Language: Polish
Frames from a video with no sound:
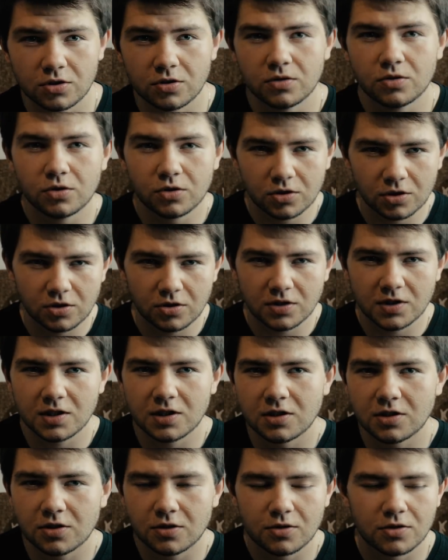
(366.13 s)
dotyczące
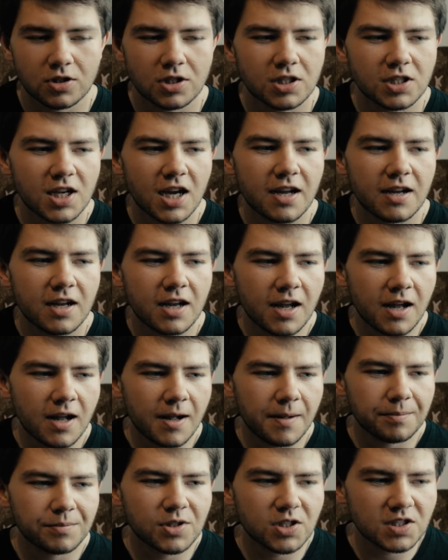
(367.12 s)
naszego życia,
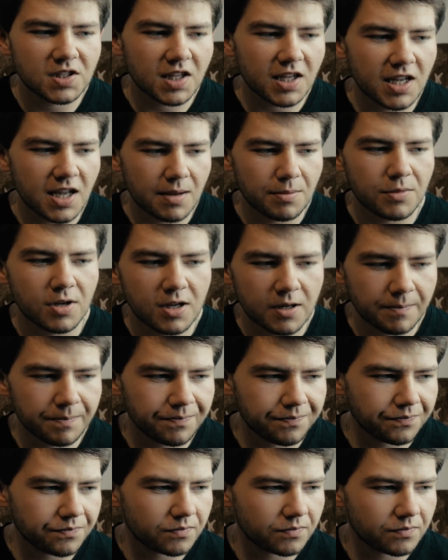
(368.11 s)
przestajemy